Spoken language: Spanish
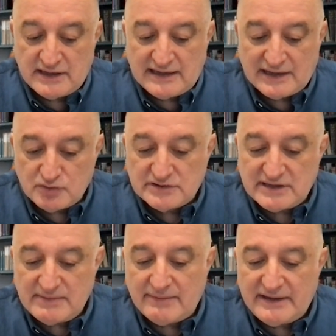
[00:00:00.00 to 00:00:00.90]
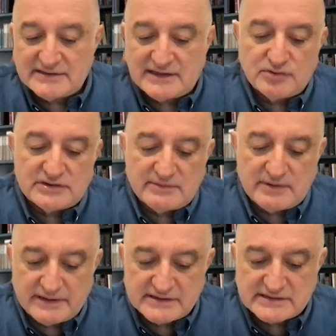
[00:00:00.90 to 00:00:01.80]
La última vez, la última
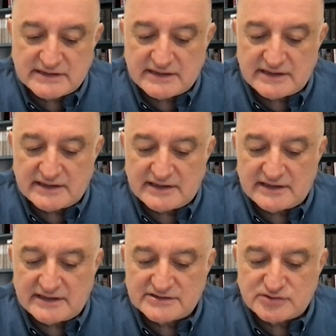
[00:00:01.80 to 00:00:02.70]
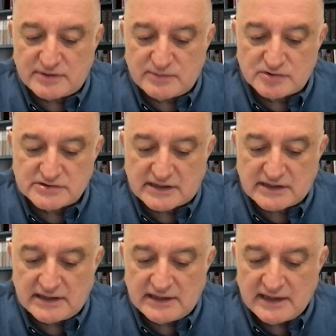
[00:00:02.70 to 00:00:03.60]
vez que eh, estuvimos
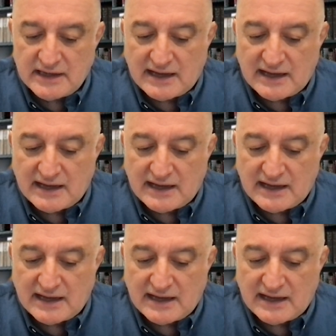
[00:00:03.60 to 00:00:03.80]
aquí,